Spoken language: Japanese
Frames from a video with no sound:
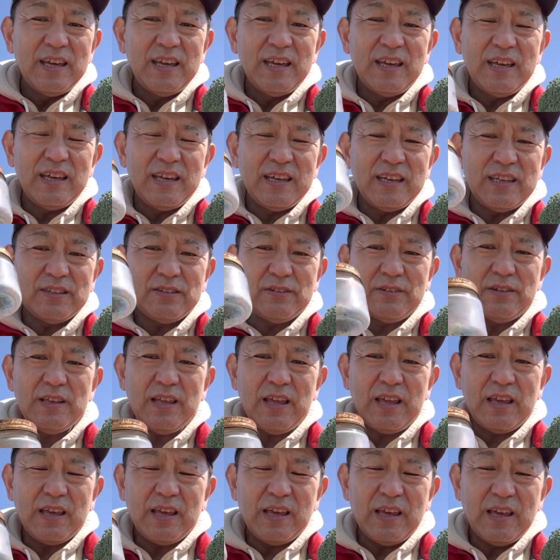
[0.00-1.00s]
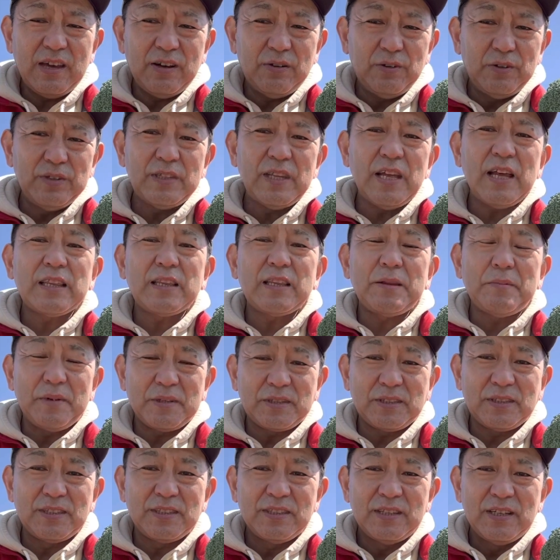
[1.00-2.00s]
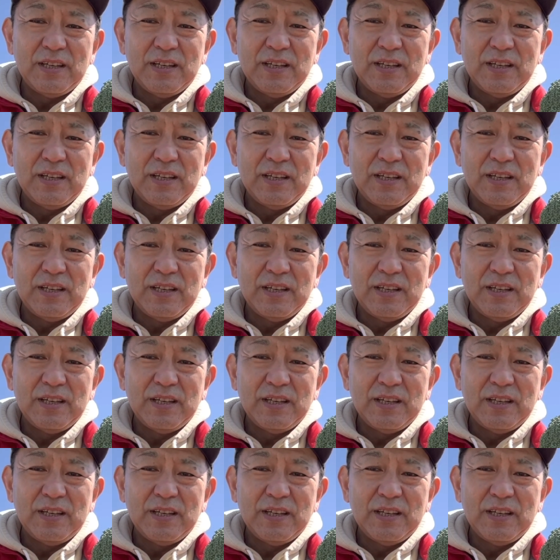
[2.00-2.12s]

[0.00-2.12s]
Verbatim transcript: えー、それで、えー、置いてやってます。